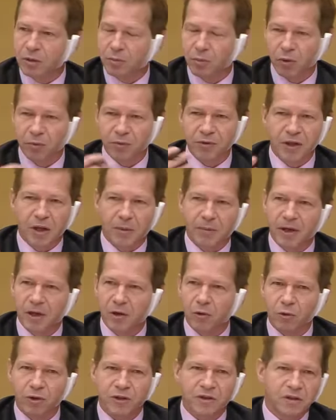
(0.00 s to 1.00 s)
des pompes qui
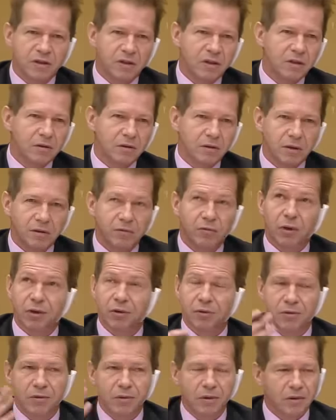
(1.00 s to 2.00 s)
amènent l'eau ici, euh, des
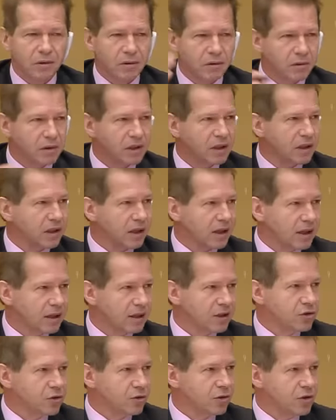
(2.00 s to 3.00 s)
voitures, de
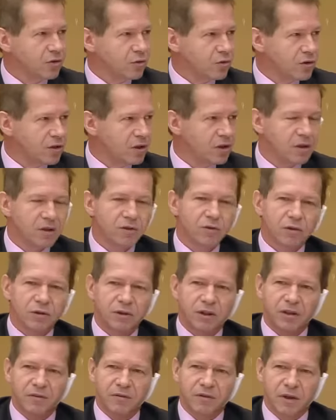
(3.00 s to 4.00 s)
l'éclairage, des usines qui sont
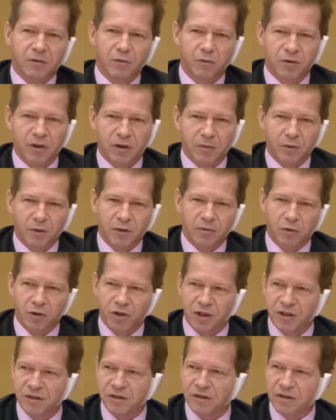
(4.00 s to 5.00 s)
en train de faire vos vêtements et vos
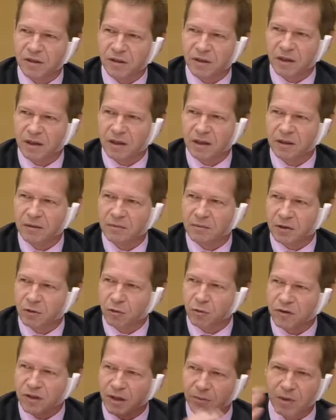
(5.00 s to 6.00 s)
chaises, etc.
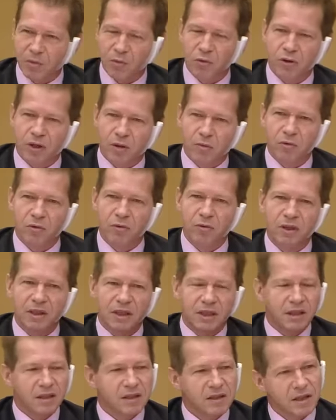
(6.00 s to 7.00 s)
Tout ça mis bout à bout,
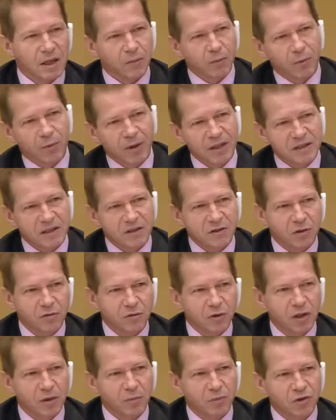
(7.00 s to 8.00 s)
c'est à peu près 500
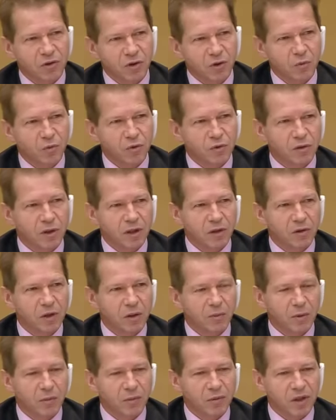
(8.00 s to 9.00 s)
fois la puissance musculaire de
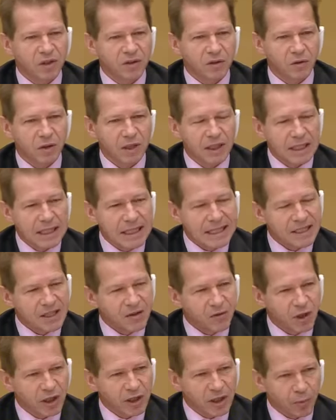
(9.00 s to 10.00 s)
la population. Ce
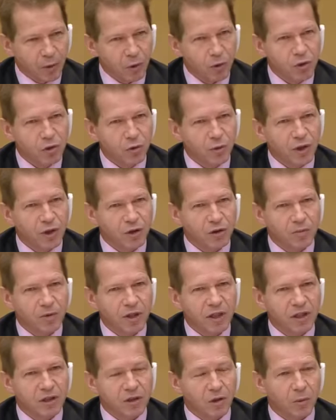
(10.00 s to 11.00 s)
qui veut dire que la production
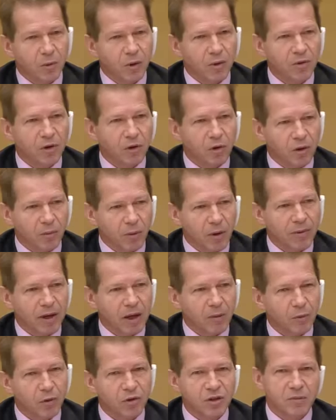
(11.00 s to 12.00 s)
économique est en,
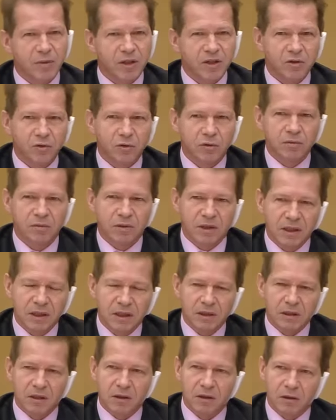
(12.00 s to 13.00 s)
première approximation
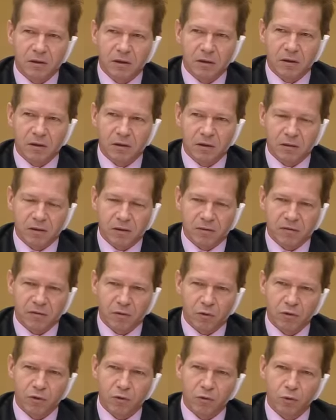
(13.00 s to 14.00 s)
euh,
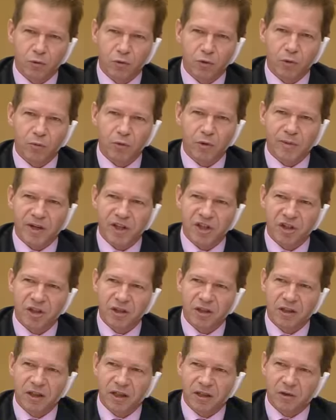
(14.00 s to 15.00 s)
fonction du nombre de
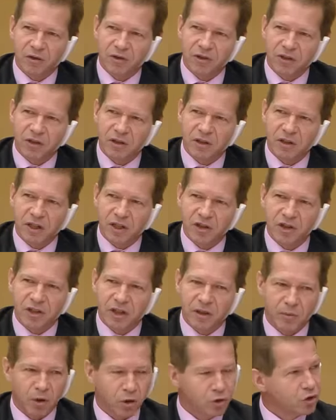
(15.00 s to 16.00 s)
machines et de la quantité d'énergie
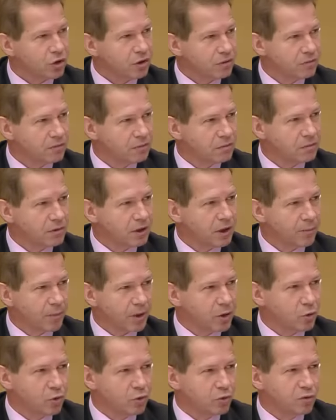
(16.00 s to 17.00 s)
qu'elles mangent, et
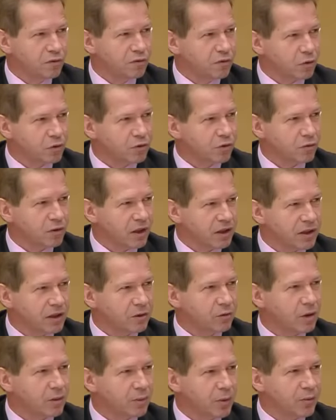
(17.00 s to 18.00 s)
pas du tout fonction de la
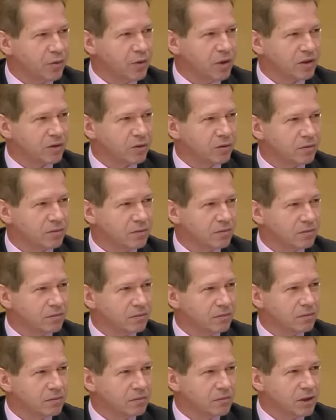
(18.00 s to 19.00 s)
taille de la population.
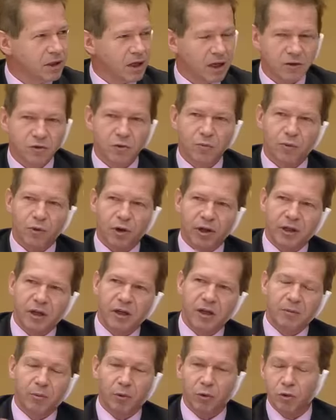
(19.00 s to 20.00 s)
C'est la raison pour
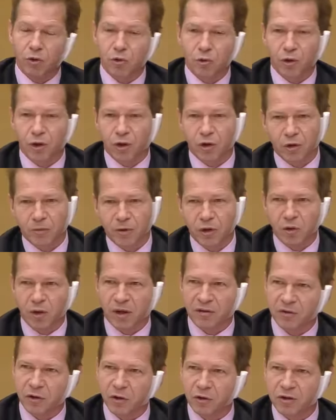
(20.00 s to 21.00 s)
laquelle la production économique de
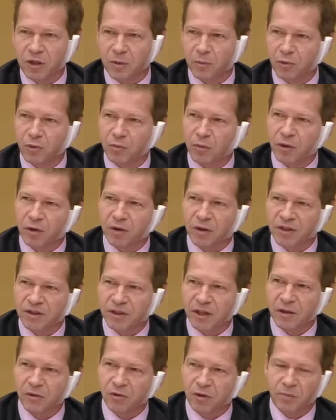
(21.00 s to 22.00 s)
la France a pu, pendant un
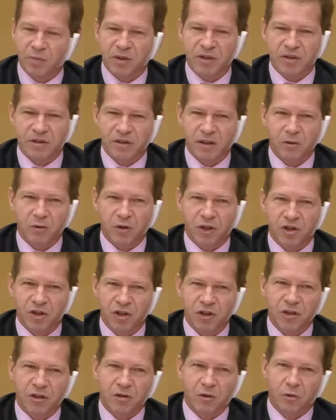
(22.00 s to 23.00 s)
siècle, dépasser celle de la
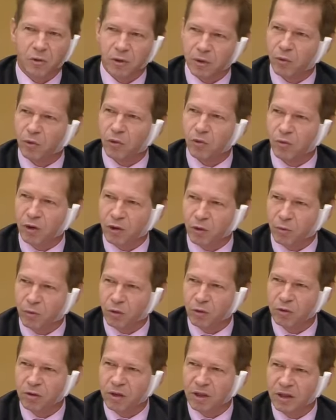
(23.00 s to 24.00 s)
Chine, alors qu'on est beaucoup moins
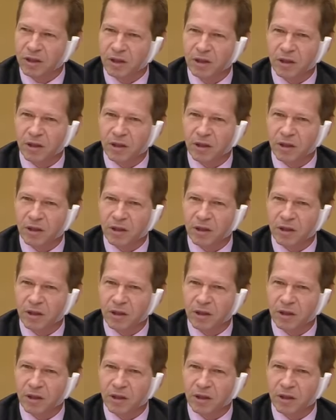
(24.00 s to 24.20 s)
nombreux.